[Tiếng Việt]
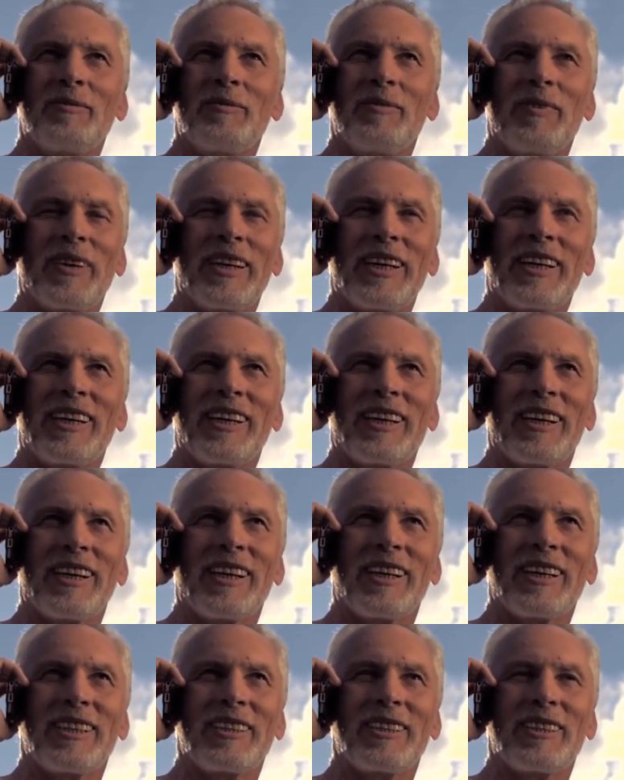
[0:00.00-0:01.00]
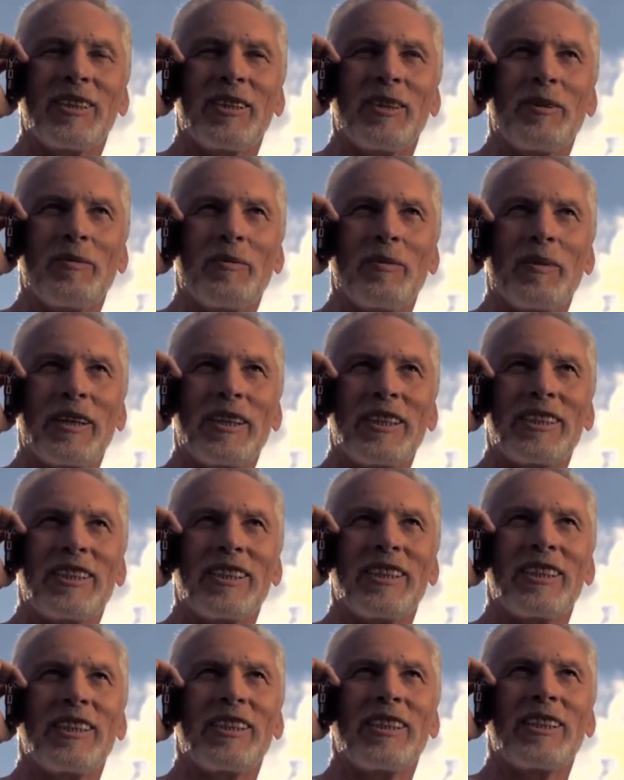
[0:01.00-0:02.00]
hay thằng Thành, con mọc sách của
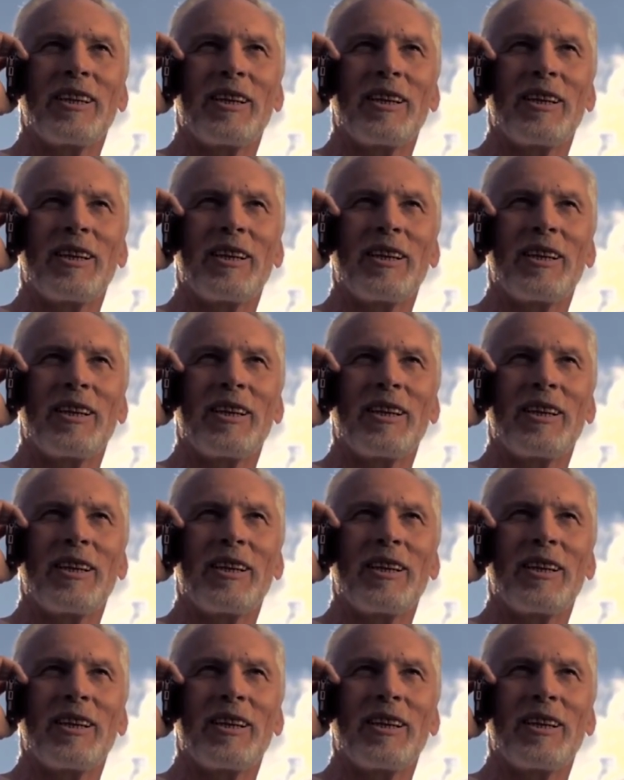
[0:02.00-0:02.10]
lớp,